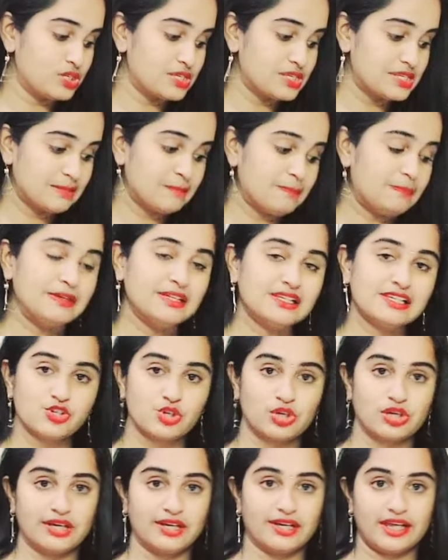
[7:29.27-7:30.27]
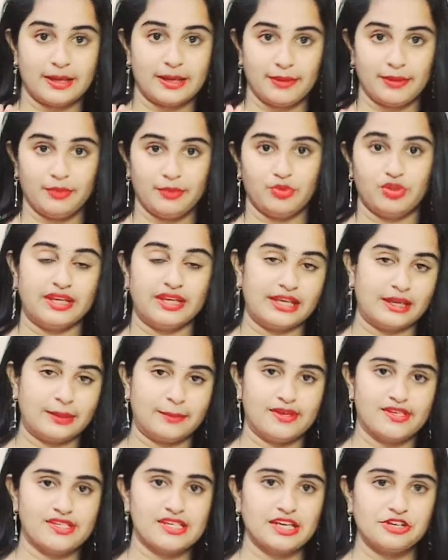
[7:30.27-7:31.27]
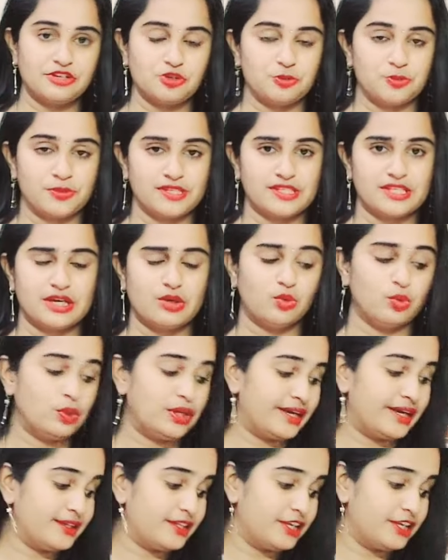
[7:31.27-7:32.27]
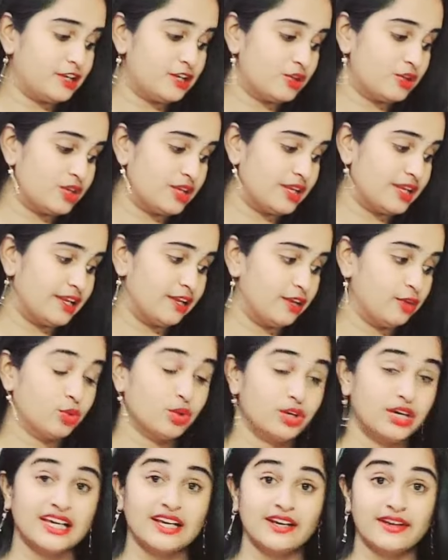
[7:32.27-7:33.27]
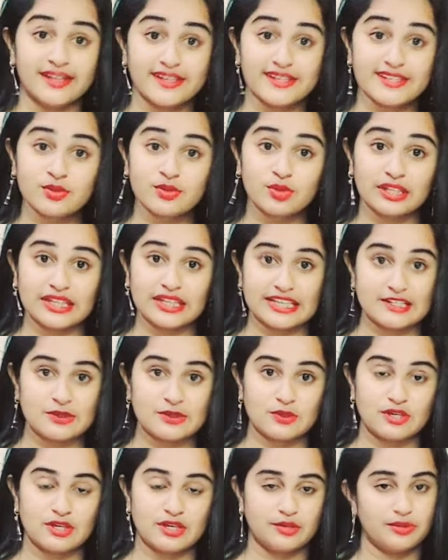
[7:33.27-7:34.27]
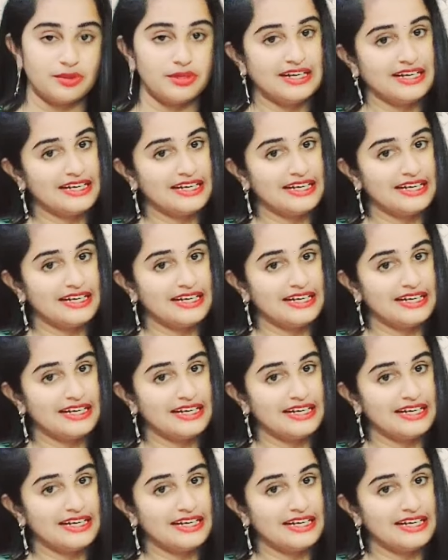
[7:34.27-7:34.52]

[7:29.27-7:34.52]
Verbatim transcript: సింపుల్ జ్యువెలరీ ఏమేమి ఉంది నెక్ పీస్ నేను చూపిస్తాను అండ్ దీంట్లోనే నేను కొన్ని రింగ్స్ కూడా తీసుకున్నాను